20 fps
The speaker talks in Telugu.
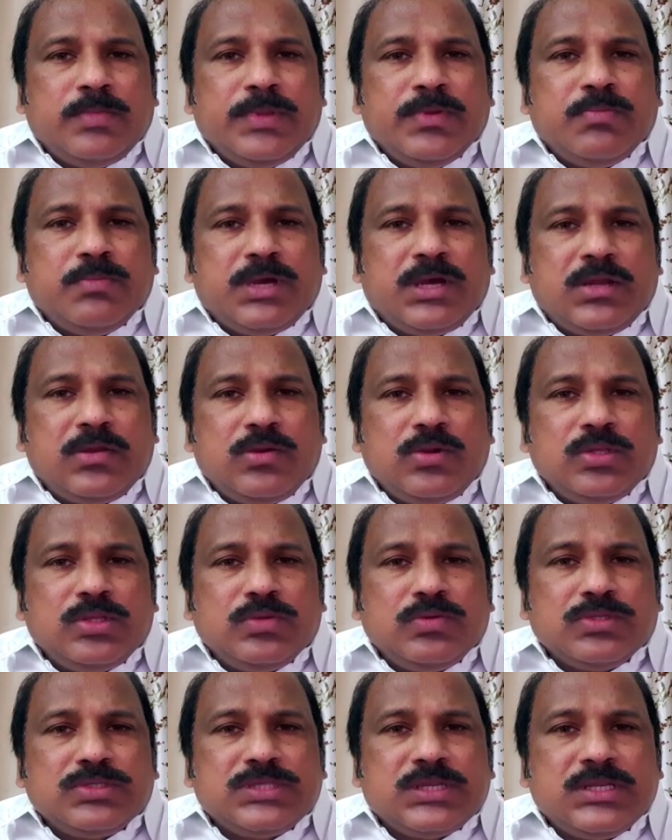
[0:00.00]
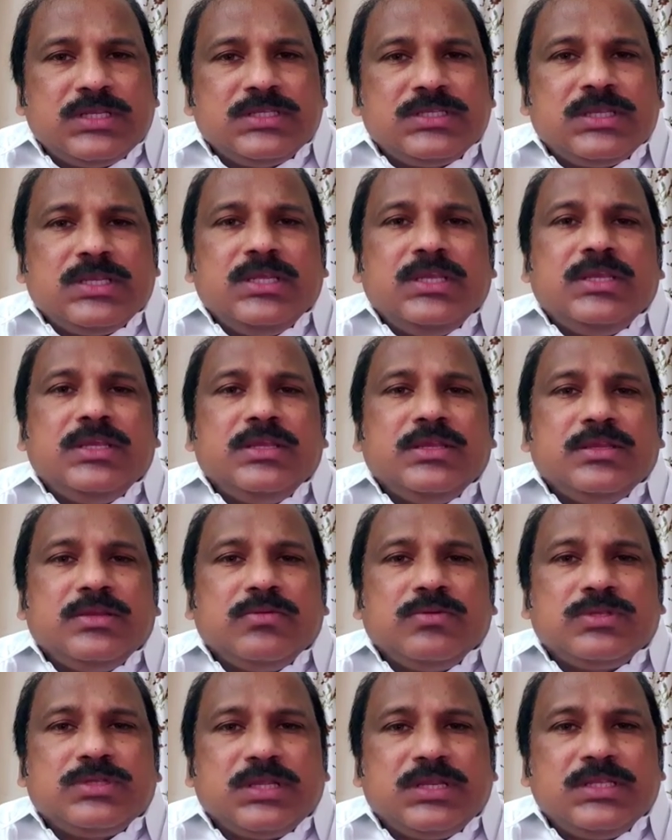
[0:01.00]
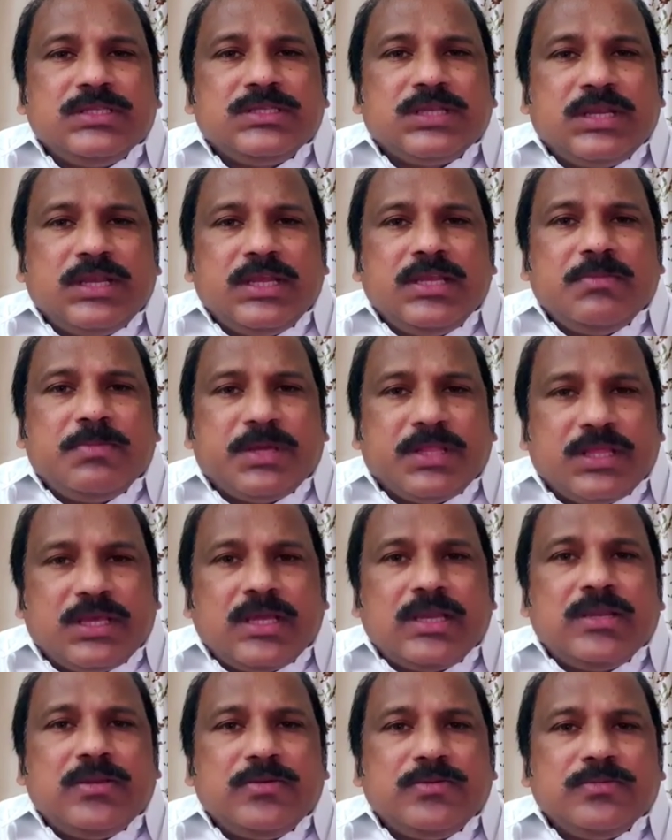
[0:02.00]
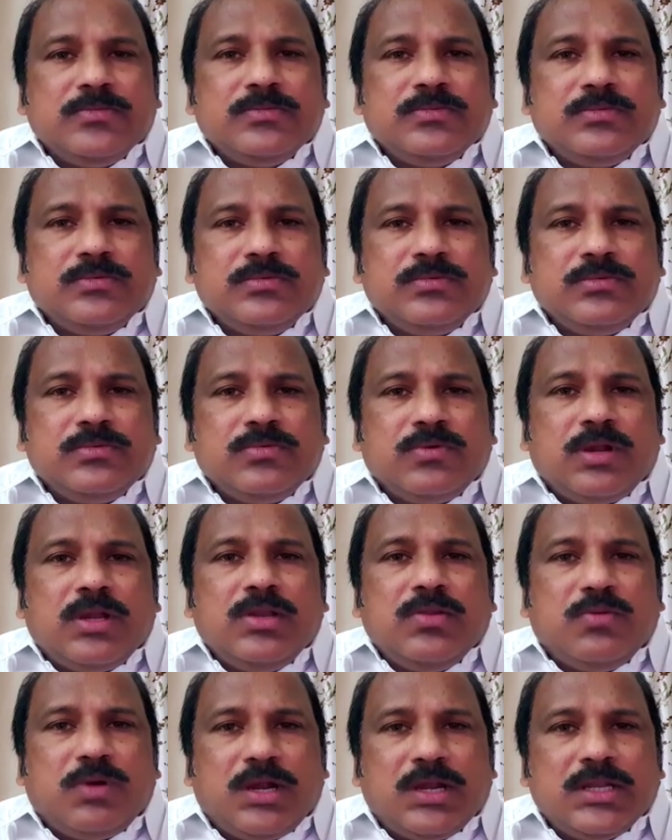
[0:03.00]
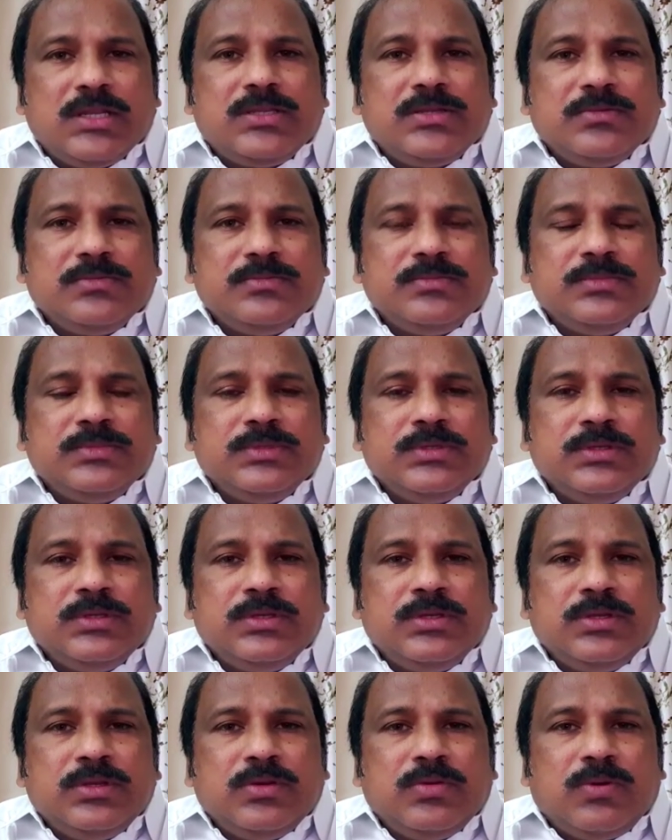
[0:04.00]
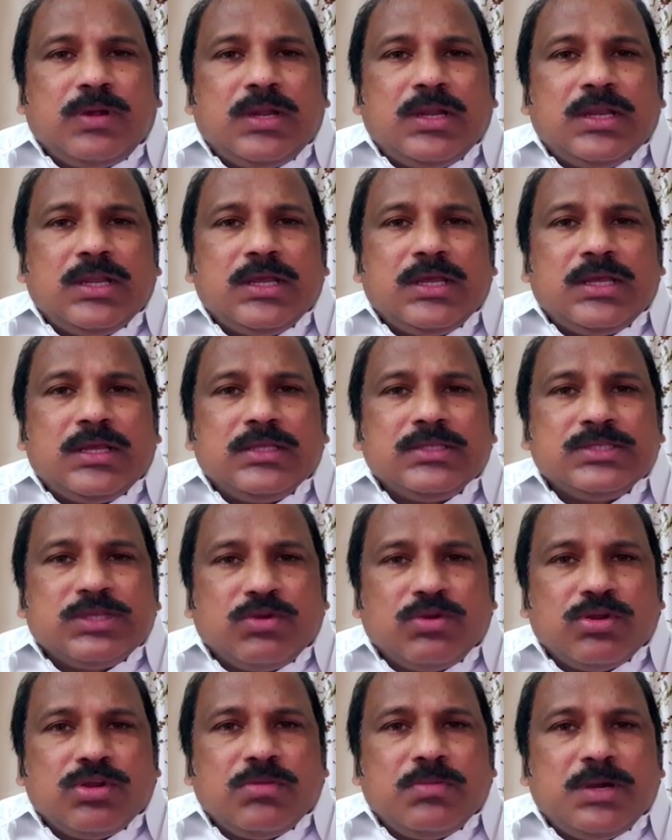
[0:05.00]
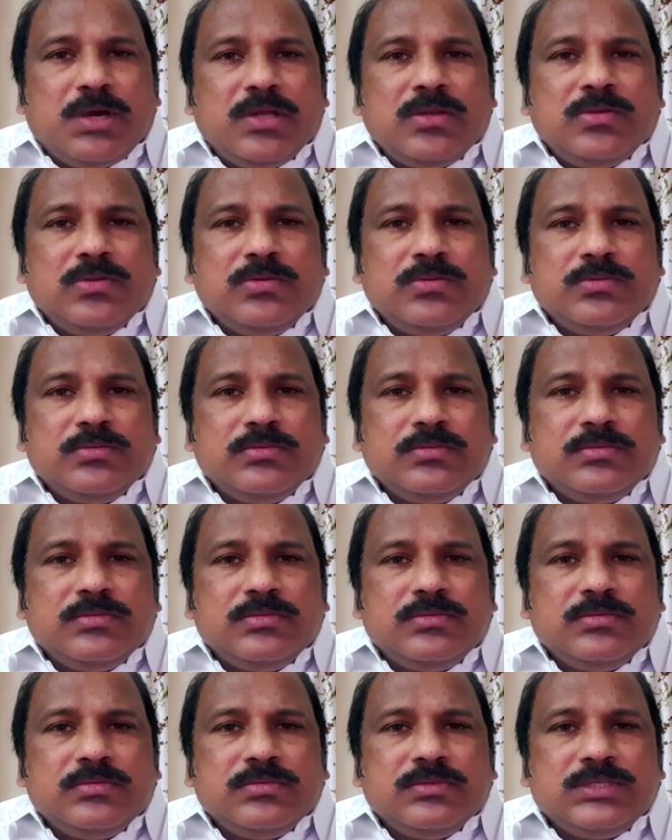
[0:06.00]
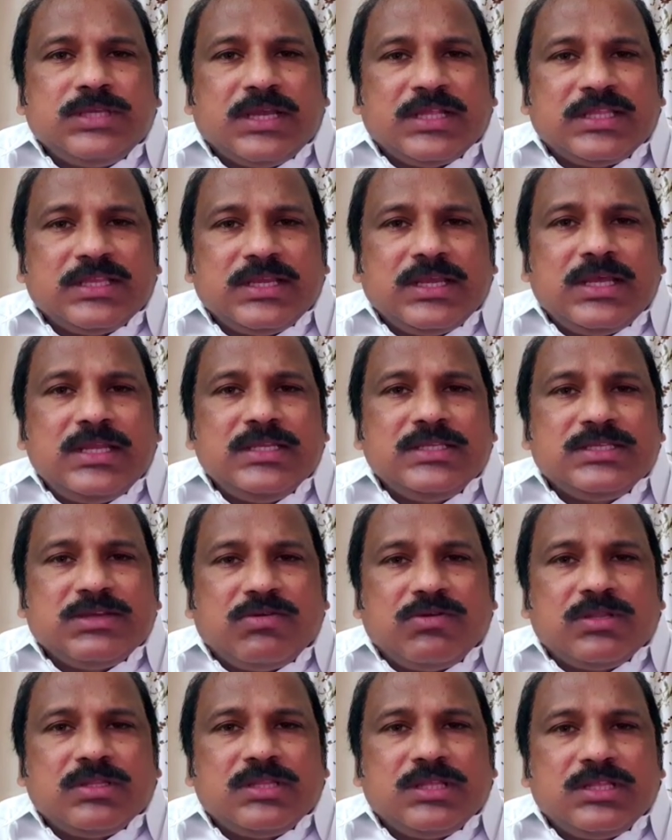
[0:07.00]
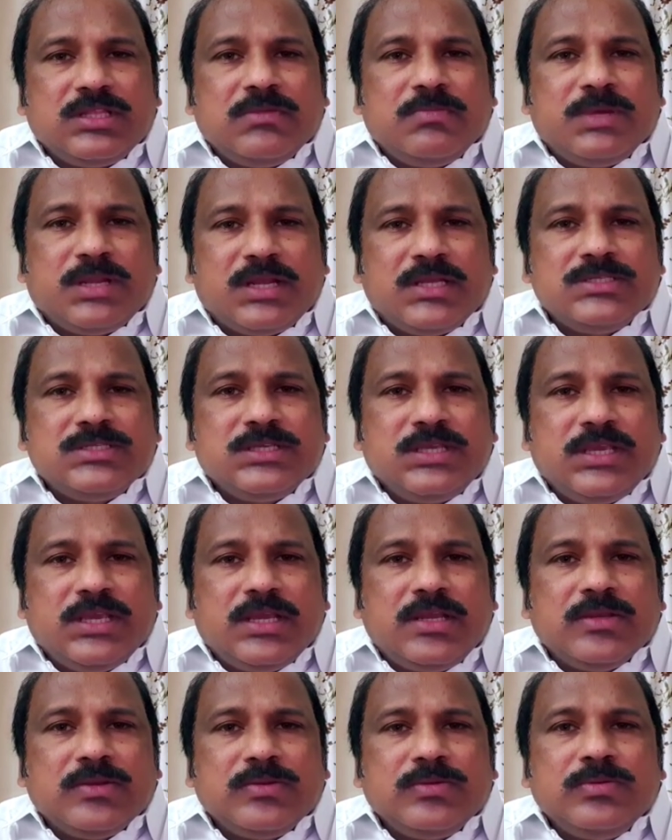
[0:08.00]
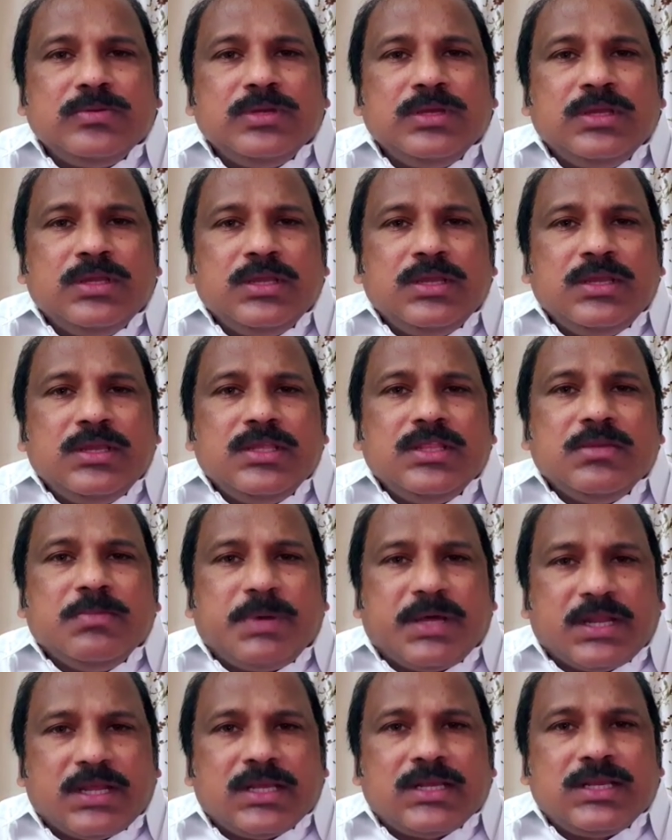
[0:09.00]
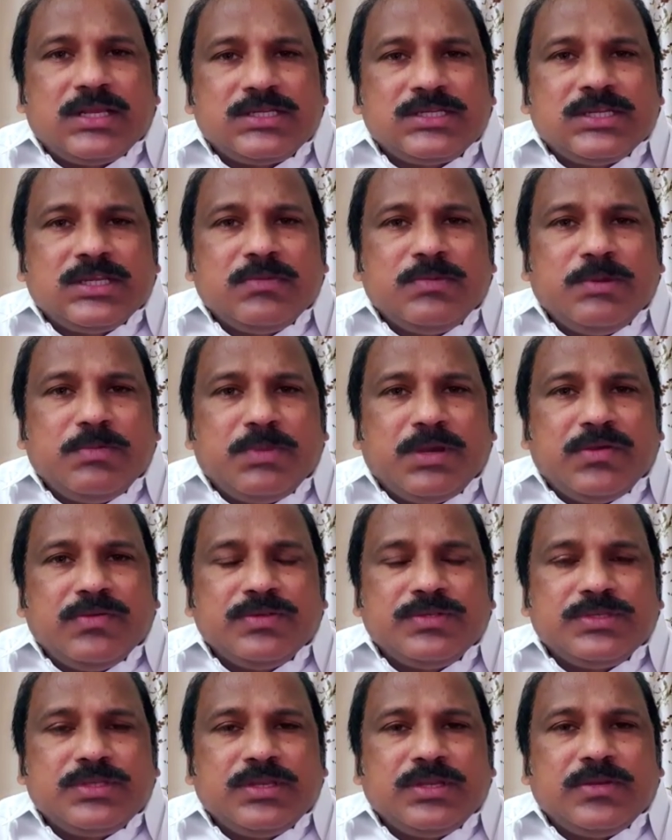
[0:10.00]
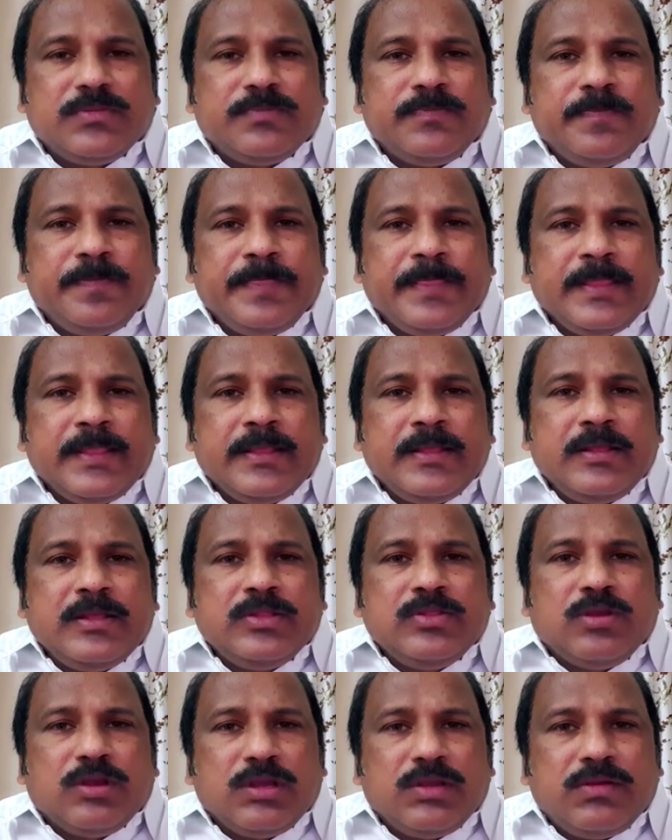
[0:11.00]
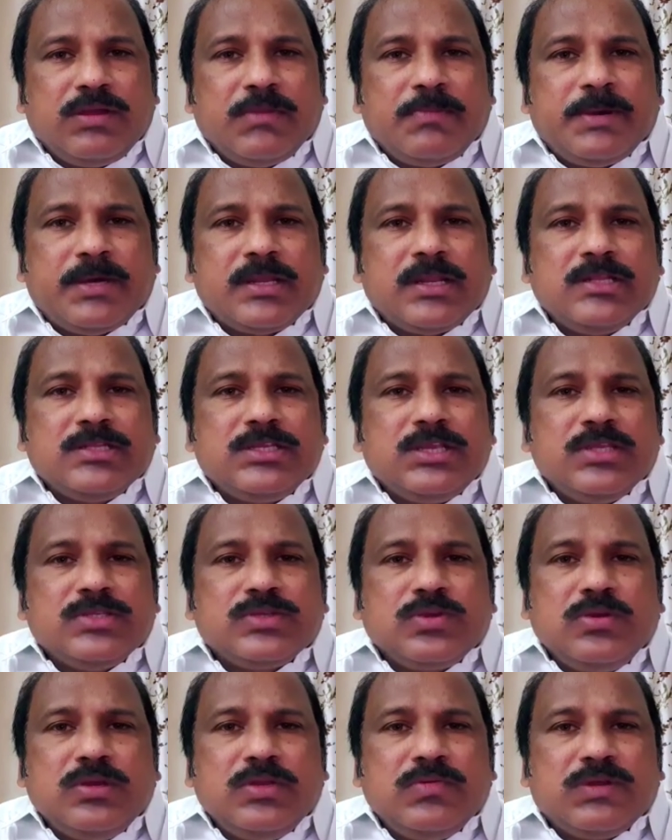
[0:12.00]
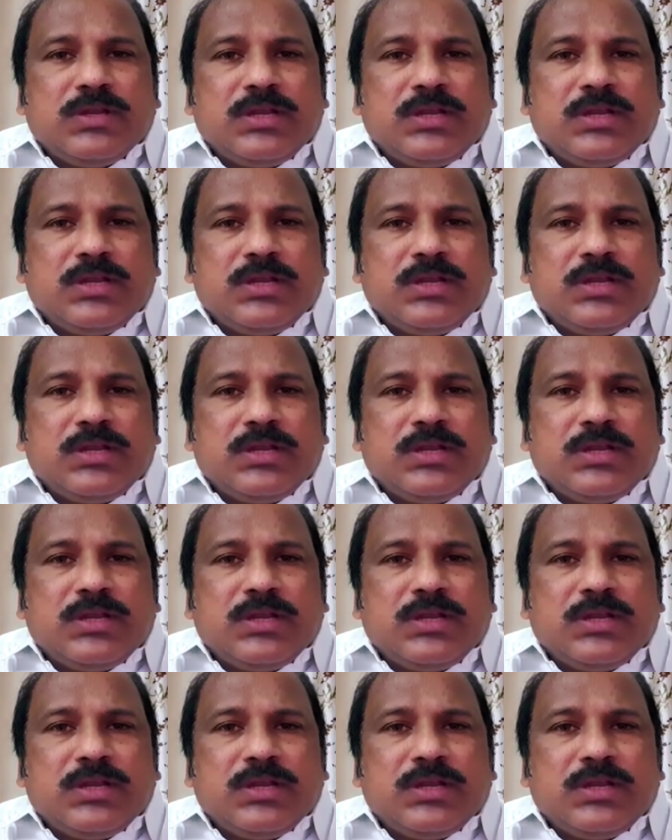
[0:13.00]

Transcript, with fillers: మేము మా నోటితో ఉచ్చరించని ఉచ్చరించలేని పదాలను వాళ్ళు వాడటం వాళ్ళ చౌకబారు చేతగాని చౌట దద్దమ్మ రాజకీయాలకు ఇది పరాకాష్ఠగా మేము భావిస్తున్నాం దొంగ వ్యాపారాలు చేసుకొని